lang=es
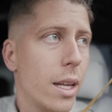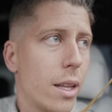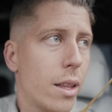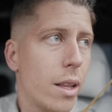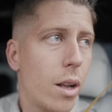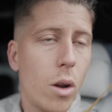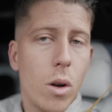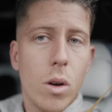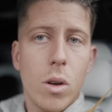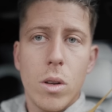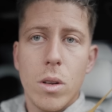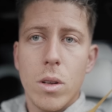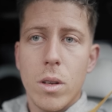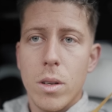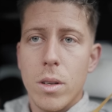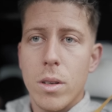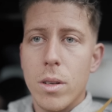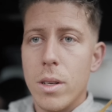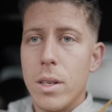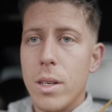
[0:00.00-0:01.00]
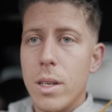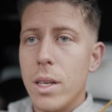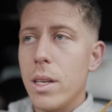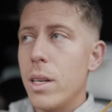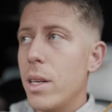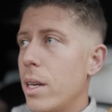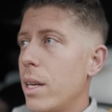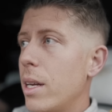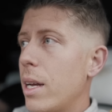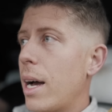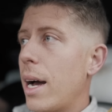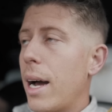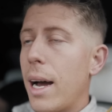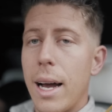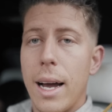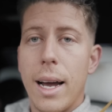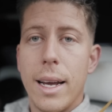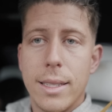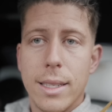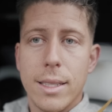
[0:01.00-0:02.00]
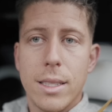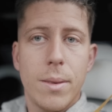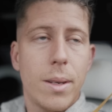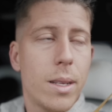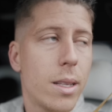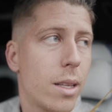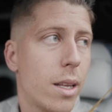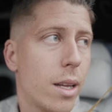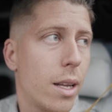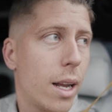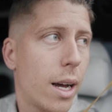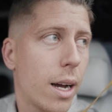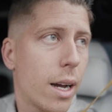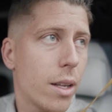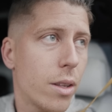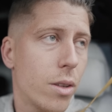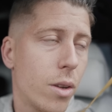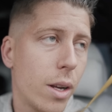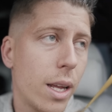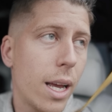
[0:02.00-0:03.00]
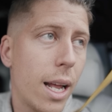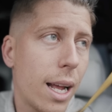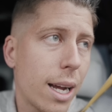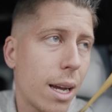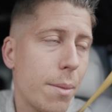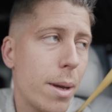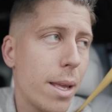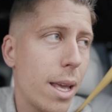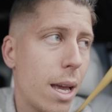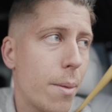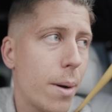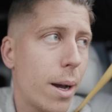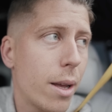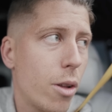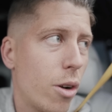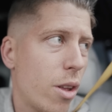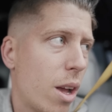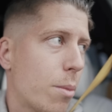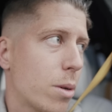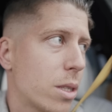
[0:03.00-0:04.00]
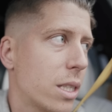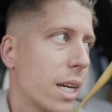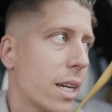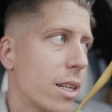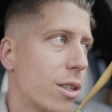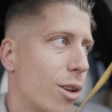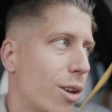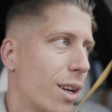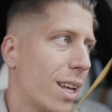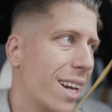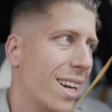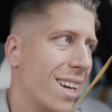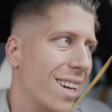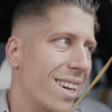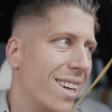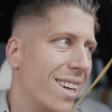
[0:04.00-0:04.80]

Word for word: Son los, gestores, pero eso no lleva papeles. Ah, exactamente, la gestoría es la que me lleva, yo lo llamo así gestoría.